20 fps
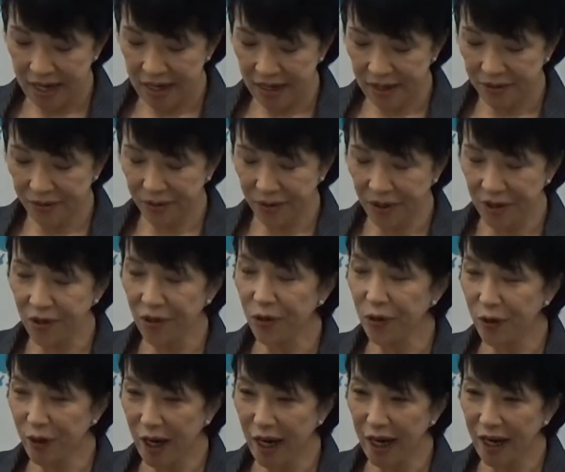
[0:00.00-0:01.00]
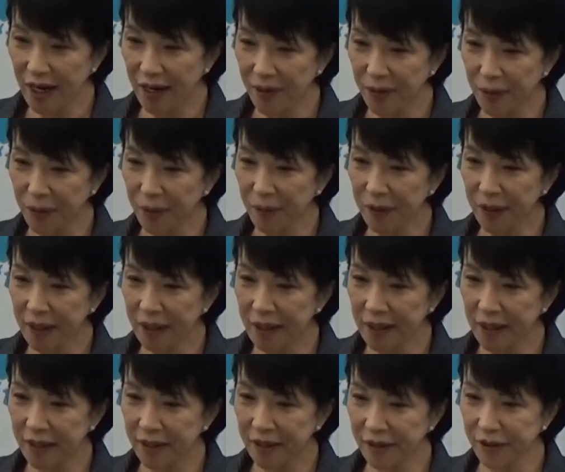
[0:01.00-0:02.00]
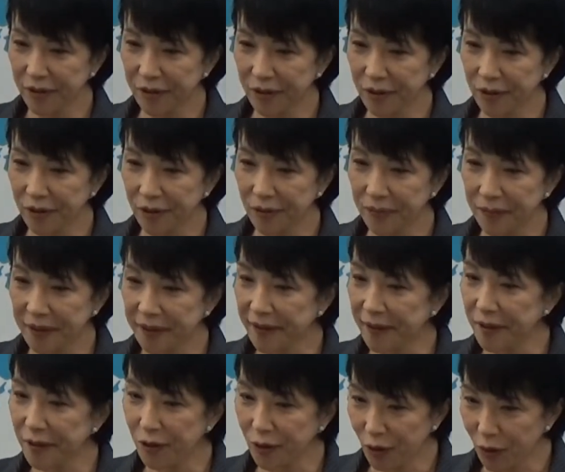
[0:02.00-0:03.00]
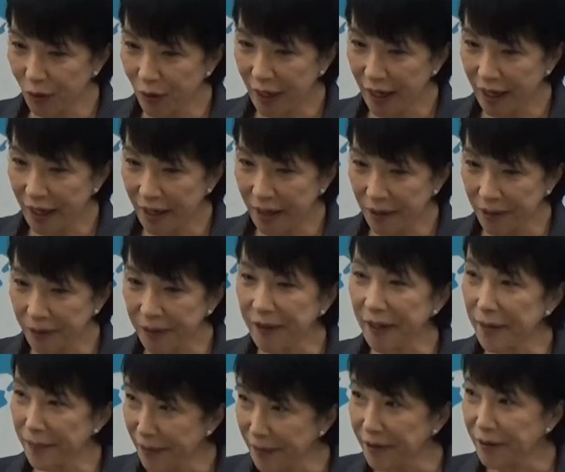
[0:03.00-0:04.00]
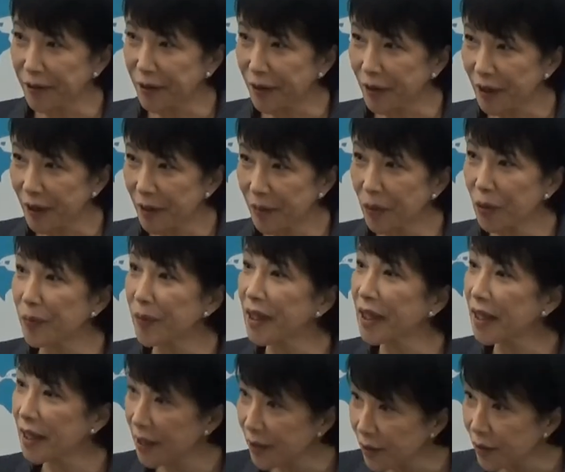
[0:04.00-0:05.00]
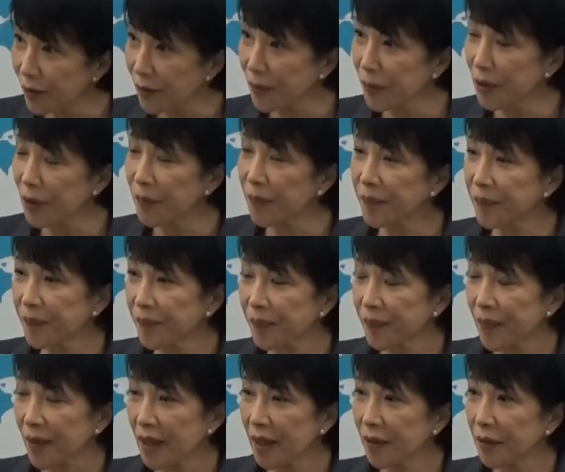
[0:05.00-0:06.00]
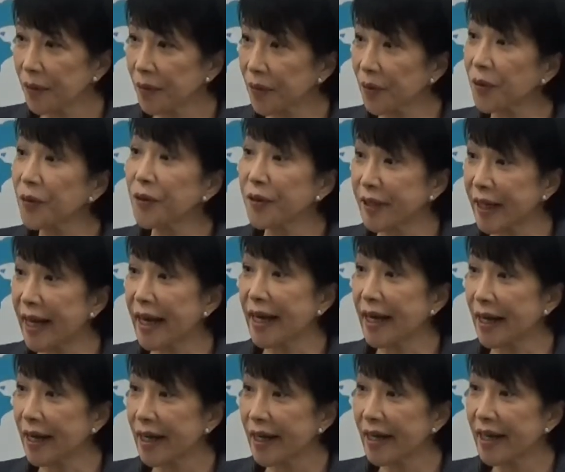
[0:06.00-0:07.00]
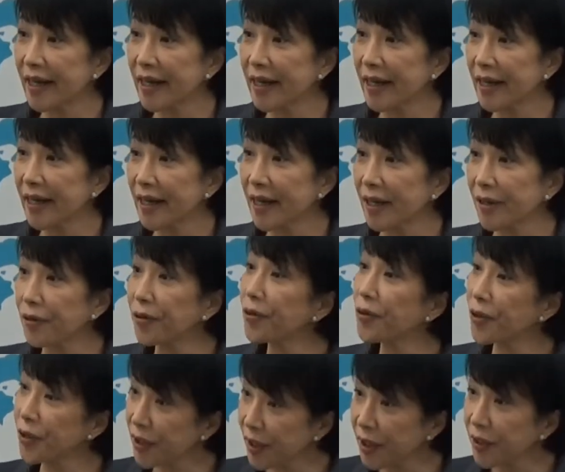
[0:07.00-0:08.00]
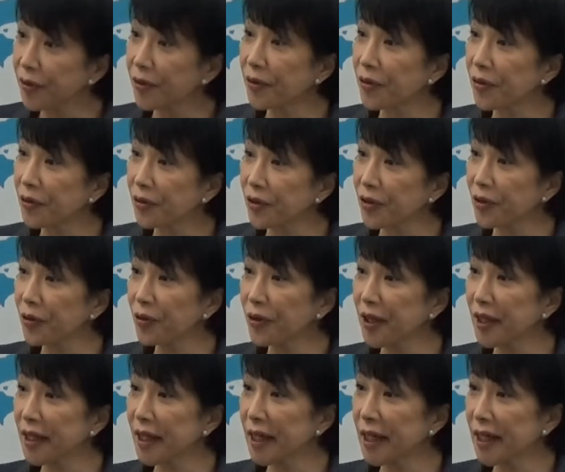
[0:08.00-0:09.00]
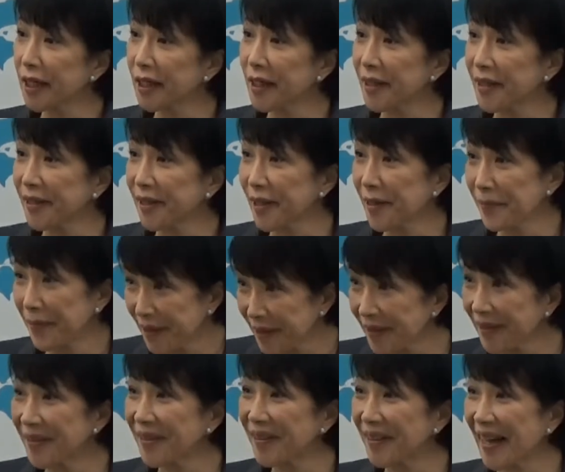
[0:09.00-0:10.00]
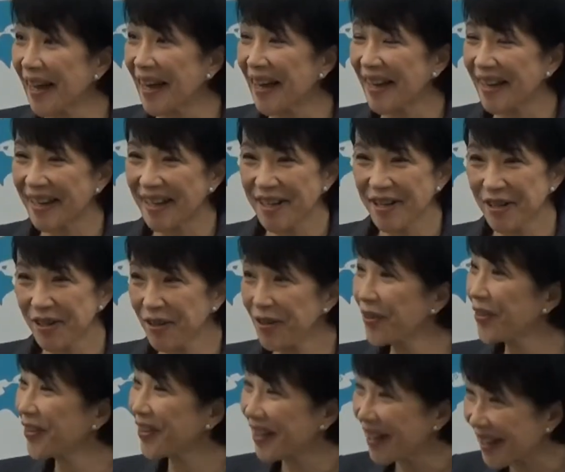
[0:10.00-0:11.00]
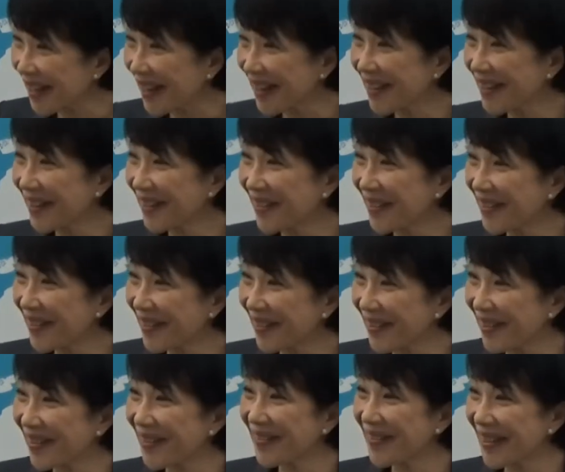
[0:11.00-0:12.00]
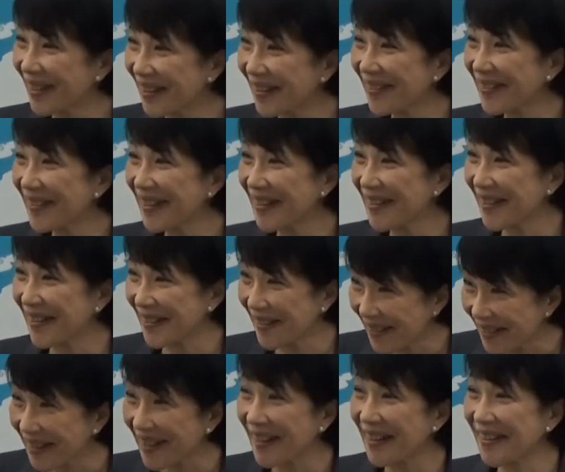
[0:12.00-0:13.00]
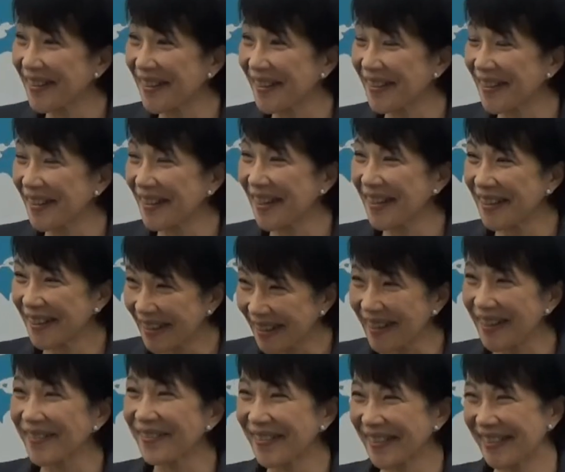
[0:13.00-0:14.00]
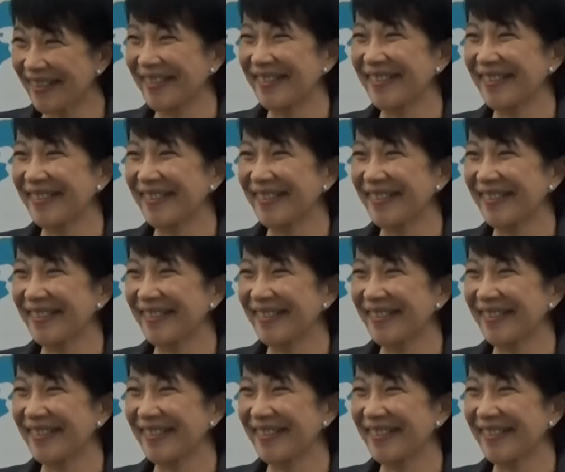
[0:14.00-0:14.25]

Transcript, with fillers: あの議論が行われている真っ最中でございます。で茂木会長もあの当然えー、候補者のお一人でいらっしゃいますので、今日の段階でのコメントは差し控えさせていただきます。